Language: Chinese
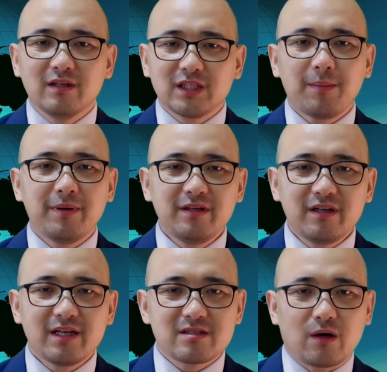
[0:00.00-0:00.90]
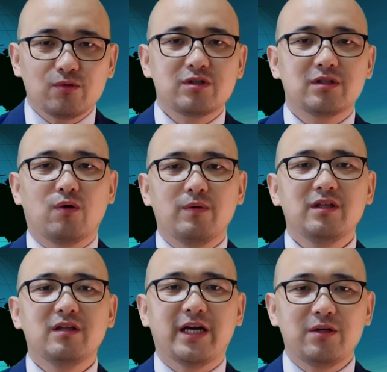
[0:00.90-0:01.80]
他们应该早就知道问
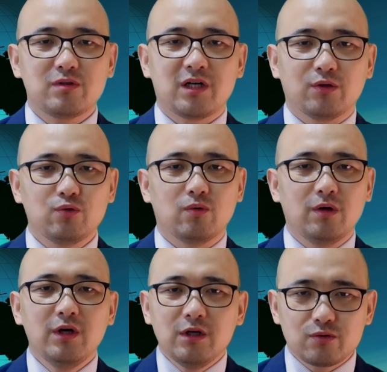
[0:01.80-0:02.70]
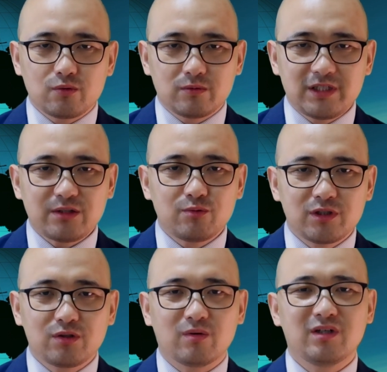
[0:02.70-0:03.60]
题的严重程度，总加速
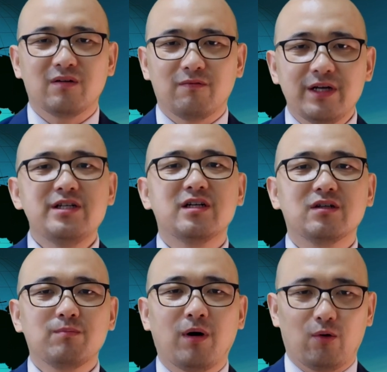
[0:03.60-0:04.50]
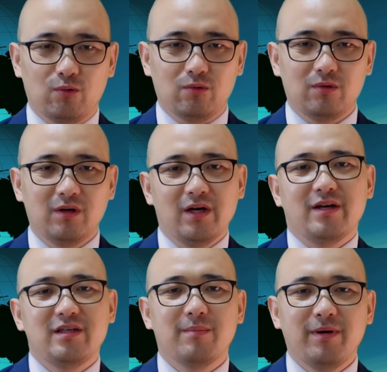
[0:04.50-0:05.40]
师同志闻声跑路，
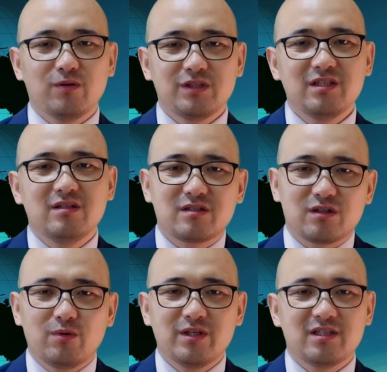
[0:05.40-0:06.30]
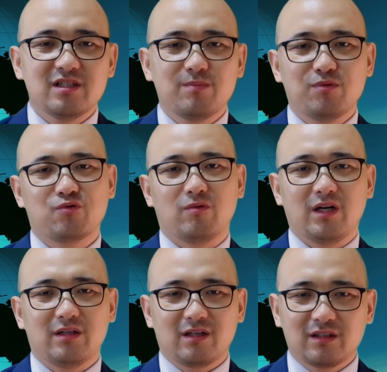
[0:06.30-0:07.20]
也没有亲自指挥、亲自部署
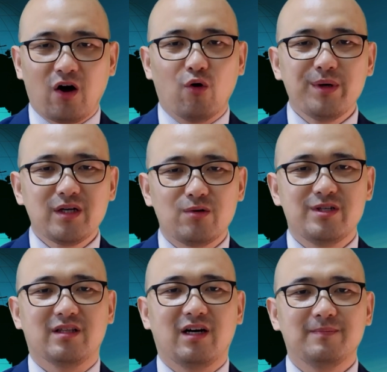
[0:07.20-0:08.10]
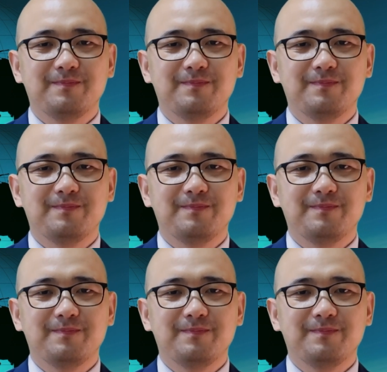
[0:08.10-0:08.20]
了。这个逃命要紧呐！